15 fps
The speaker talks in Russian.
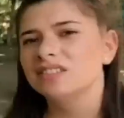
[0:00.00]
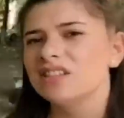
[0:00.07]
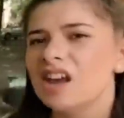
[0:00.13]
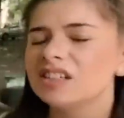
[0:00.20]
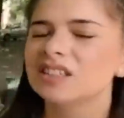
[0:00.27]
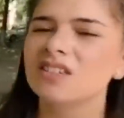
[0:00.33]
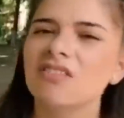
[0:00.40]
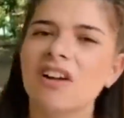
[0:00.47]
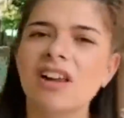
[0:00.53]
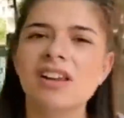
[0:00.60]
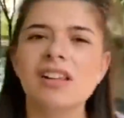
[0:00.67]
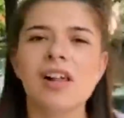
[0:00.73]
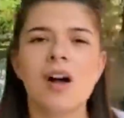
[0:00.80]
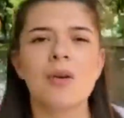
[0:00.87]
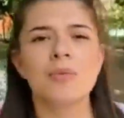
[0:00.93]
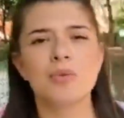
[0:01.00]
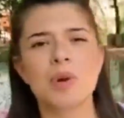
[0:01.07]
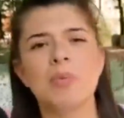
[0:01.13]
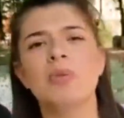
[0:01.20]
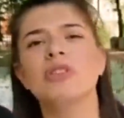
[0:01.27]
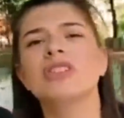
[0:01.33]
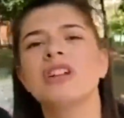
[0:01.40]
Не, завалила. У
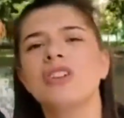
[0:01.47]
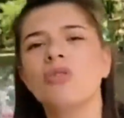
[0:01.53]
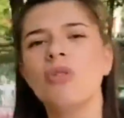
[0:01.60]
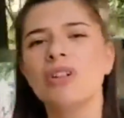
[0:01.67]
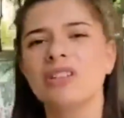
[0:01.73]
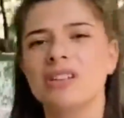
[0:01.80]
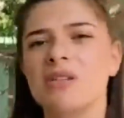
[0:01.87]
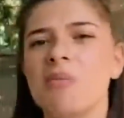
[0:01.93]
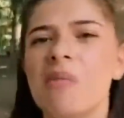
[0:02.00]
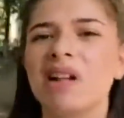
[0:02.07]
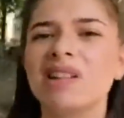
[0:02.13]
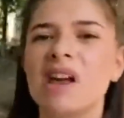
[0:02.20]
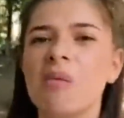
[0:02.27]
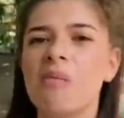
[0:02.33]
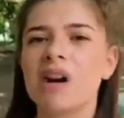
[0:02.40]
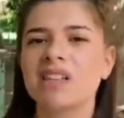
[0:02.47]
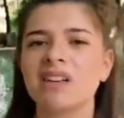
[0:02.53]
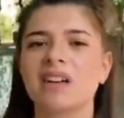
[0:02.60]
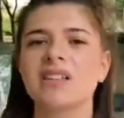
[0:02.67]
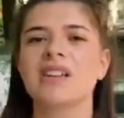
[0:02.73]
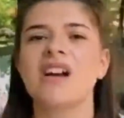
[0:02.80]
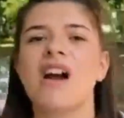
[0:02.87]
меня просто льготы. Молодая мать
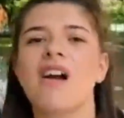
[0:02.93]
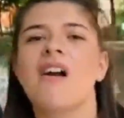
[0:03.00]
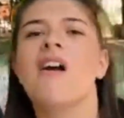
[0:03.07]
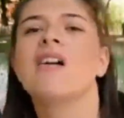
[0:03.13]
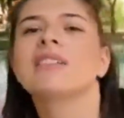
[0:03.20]
как-никак.